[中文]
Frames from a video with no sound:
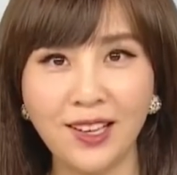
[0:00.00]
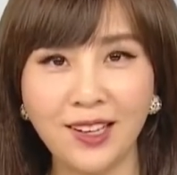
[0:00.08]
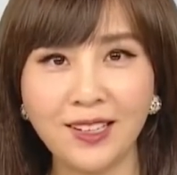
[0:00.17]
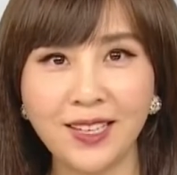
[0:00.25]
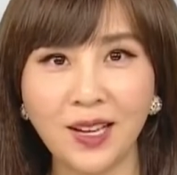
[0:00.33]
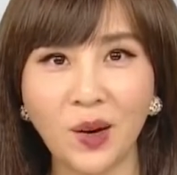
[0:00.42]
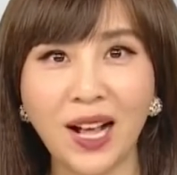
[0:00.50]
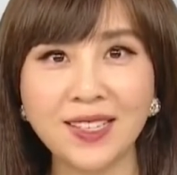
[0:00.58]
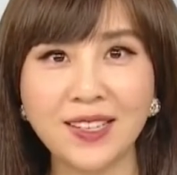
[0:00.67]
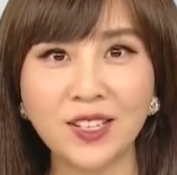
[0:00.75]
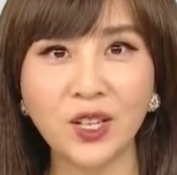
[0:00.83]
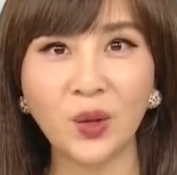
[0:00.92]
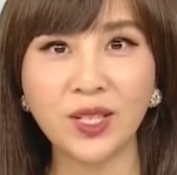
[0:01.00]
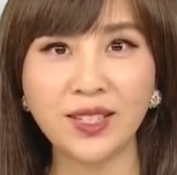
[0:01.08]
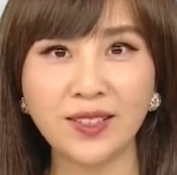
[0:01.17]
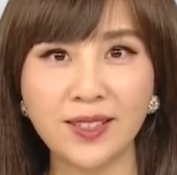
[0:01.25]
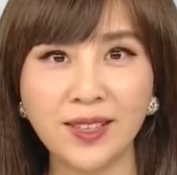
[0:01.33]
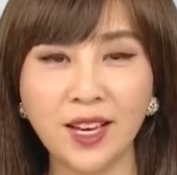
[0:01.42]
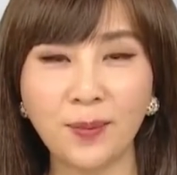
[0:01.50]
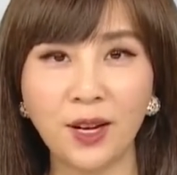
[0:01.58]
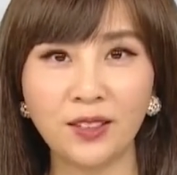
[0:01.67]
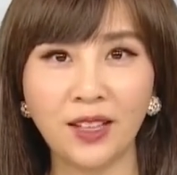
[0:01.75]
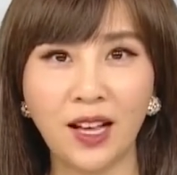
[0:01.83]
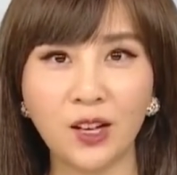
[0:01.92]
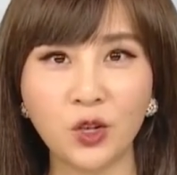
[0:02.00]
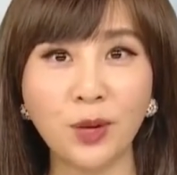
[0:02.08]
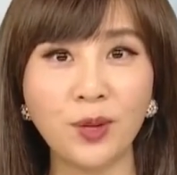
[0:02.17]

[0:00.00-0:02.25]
而且华鑫智多星系列报道专